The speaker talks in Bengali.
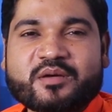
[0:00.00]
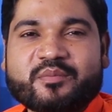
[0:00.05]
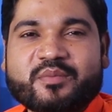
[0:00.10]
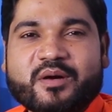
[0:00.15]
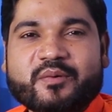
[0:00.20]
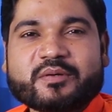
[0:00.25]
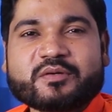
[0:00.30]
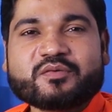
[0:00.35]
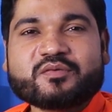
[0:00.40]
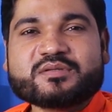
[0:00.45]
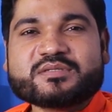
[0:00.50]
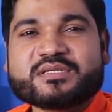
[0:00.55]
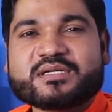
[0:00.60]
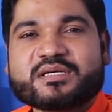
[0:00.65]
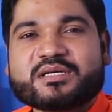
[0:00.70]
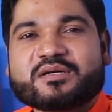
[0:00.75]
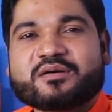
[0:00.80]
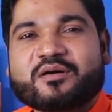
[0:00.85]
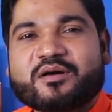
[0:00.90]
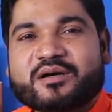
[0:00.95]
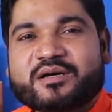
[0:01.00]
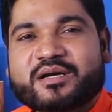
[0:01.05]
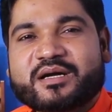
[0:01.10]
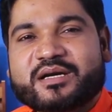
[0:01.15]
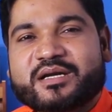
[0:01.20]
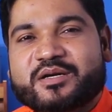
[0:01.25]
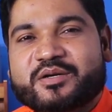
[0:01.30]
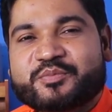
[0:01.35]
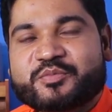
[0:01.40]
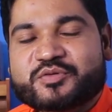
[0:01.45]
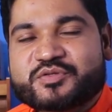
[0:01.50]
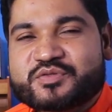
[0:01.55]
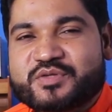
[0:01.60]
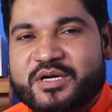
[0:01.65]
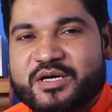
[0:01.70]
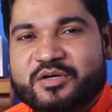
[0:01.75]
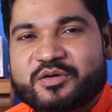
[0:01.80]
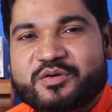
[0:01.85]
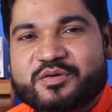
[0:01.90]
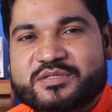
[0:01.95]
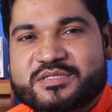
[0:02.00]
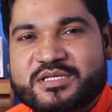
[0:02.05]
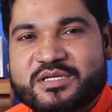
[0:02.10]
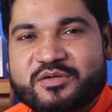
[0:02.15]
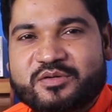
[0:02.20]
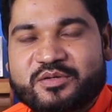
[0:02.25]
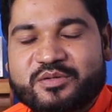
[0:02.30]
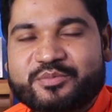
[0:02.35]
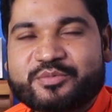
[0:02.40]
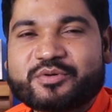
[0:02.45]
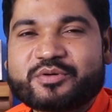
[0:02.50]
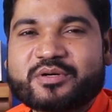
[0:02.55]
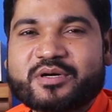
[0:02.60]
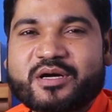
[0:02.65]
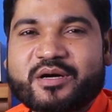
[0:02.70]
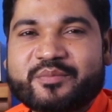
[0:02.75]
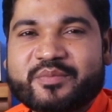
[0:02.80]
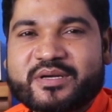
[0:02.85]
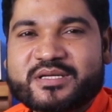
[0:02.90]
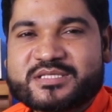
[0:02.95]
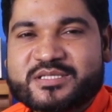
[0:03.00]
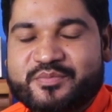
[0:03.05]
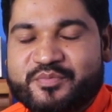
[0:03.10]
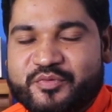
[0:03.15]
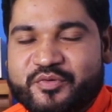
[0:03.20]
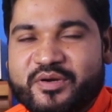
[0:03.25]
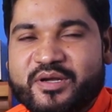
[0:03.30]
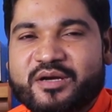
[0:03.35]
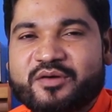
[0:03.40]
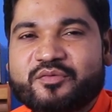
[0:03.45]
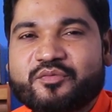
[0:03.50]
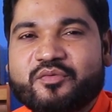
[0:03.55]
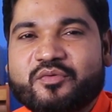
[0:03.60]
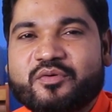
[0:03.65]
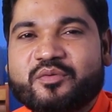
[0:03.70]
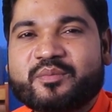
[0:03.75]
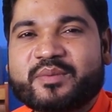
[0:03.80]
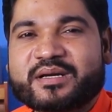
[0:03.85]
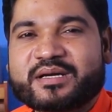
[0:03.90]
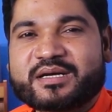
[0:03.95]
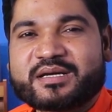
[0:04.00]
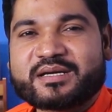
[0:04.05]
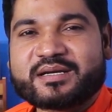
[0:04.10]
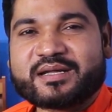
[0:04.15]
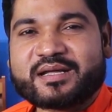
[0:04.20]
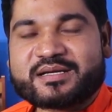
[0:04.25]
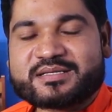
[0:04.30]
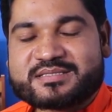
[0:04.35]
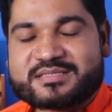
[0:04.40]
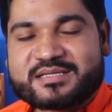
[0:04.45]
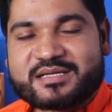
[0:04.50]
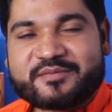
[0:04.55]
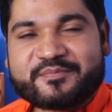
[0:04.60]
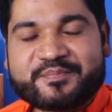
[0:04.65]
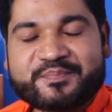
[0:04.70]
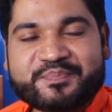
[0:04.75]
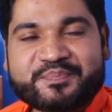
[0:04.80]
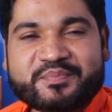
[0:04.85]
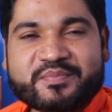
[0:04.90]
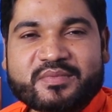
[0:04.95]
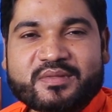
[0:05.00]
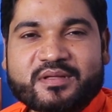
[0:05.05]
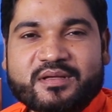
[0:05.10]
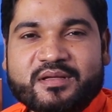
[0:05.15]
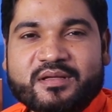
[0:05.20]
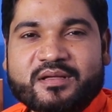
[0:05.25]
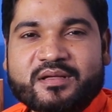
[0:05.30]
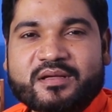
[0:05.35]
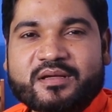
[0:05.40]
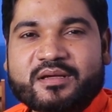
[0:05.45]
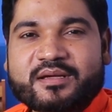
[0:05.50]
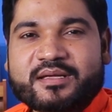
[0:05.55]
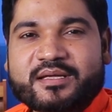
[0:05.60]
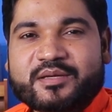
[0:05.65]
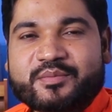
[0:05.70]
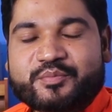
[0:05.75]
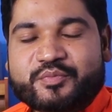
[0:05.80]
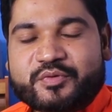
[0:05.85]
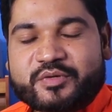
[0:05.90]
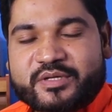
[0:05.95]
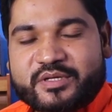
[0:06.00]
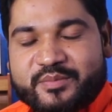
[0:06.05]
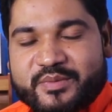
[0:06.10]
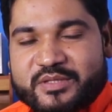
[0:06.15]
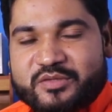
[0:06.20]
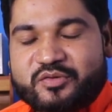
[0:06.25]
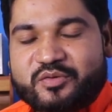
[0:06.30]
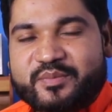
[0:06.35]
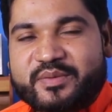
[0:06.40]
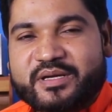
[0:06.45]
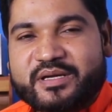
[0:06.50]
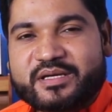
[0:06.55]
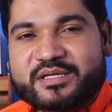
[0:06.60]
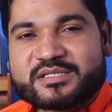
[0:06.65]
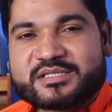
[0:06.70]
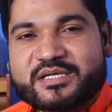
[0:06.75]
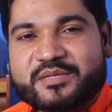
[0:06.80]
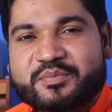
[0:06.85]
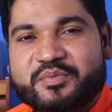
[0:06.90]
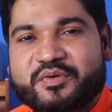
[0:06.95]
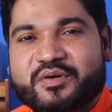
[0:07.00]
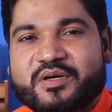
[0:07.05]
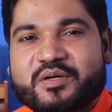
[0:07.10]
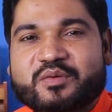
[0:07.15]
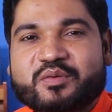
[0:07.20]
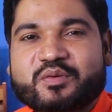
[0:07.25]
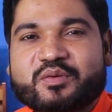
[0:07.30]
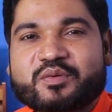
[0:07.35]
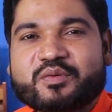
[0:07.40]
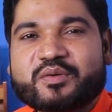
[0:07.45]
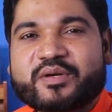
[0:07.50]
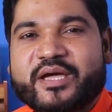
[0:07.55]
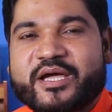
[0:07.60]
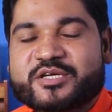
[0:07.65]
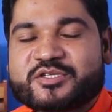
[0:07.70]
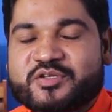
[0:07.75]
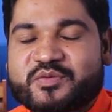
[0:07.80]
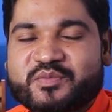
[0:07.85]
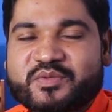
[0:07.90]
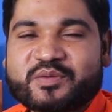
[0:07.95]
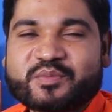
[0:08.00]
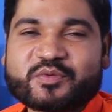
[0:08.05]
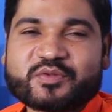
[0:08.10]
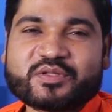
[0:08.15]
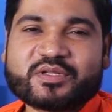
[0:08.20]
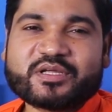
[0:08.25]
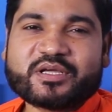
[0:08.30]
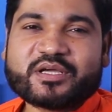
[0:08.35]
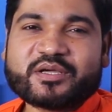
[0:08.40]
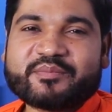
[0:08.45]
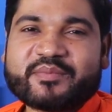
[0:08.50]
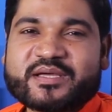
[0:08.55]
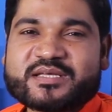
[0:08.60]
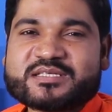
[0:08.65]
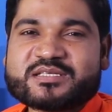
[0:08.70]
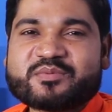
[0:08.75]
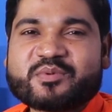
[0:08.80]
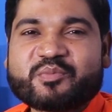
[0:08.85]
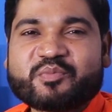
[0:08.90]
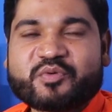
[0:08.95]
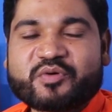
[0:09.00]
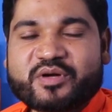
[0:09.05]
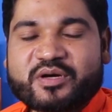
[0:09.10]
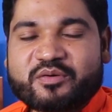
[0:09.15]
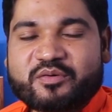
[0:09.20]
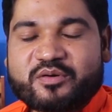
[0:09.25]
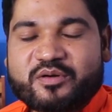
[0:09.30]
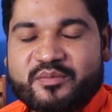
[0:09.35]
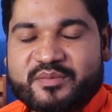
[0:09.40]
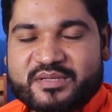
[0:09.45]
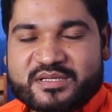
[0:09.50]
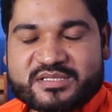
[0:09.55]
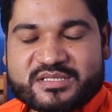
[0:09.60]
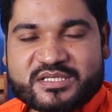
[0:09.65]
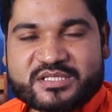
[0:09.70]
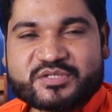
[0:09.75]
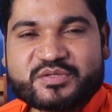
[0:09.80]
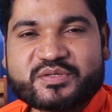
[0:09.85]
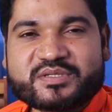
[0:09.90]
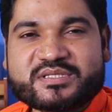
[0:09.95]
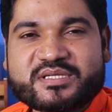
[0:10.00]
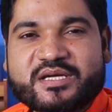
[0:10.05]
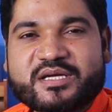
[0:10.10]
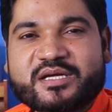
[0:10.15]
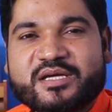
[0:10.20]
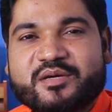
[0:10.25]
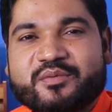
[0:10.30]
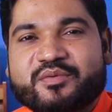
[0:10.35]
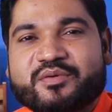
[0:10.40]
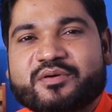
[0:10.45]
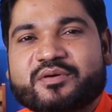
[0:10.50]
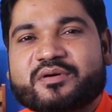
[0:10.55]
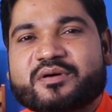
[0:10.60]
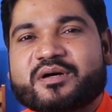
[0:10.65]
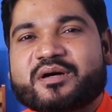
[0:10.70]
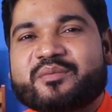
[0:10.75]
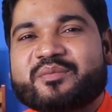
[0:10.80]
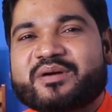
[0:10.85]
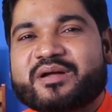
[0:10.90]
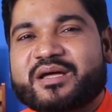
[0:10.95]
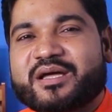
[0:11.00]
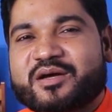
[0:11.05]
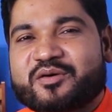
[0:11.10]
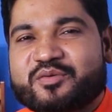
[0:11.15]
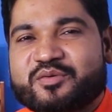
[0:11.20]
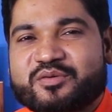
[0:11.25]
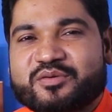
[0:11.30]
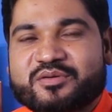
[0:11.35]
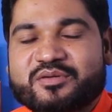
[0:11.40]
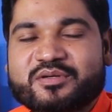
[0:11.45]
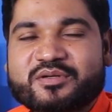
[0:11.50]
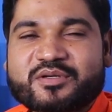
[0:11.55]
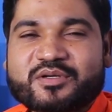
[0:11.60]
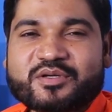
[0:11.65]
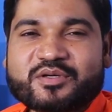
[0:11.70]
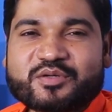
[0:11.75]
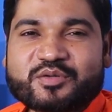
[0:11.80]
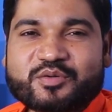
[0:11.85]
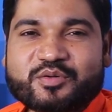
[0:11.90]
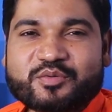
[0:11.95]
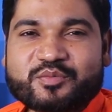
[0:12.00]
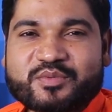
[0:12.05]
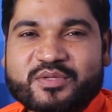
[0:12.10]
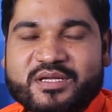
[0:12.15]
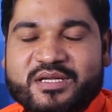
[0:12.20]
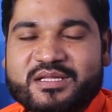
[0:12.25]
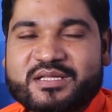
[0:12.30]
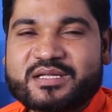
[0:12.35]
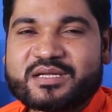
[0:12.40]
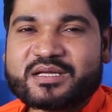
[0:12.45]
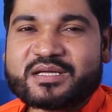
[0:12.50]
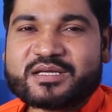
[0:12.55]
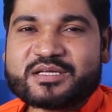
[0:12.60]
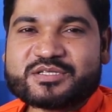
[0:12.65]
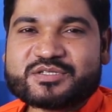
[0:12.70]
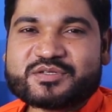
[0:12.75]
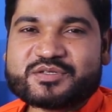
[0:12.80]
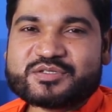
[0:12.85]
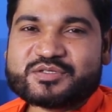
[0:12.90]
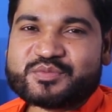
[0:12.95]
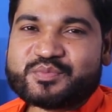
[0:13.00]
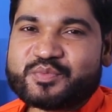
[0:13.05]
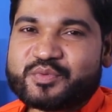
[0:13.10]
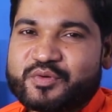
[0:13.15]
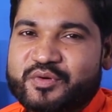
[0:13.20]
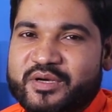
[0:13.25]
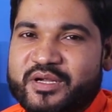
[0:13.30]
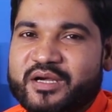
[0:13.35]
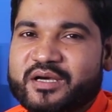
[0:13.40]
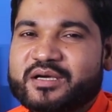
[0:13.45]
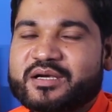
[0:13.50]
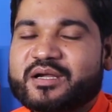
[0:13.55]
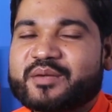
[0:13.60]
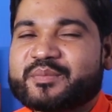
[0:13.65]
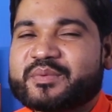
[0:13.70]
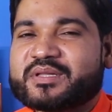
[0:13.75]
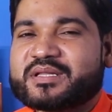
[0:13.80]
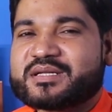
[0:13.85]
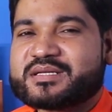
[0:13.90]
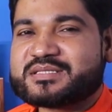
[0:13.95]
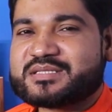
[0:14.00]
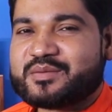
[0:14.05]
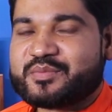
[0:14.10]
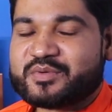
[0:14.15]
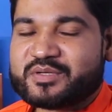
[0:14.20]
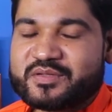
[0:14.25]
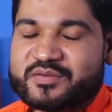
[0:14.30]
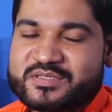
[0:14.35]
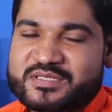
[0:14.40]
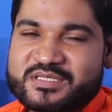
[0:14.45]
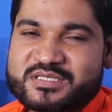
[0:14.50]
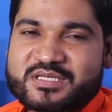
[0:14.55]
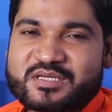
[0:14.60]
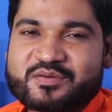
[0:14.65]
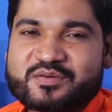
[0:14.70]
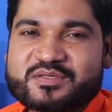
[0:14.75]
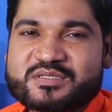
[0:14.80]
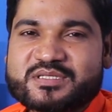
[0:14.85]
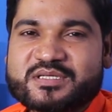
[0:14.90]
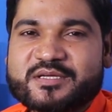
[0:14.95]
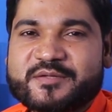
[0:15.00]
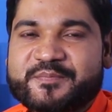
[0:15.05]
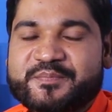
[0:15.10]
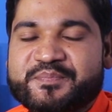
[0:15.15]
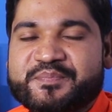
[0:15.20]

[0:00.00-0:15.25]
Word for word: বাবা টুলসের হটগানের প্রচুর আগ্রহ ছিল এবং আমরা যে প্রোডাক্টগুলো মার্কেটে নিয়ে আসছিলাম ইম্পোর্টের মাধ্যমে সেই প্রোডাক্টগুলো এক সপ্তাহের মধ্যে ম্যাক্সিমাম প্রোডাক্টগুলো আমাদের শেষ হয়ে যায় এবং আমরা এখন খুব ধীরে ধীরে কিছু কিছু প্রোডাক্ট আপনাদেরকে সাপোর্ট দেওয়ার চেষ্টা করছি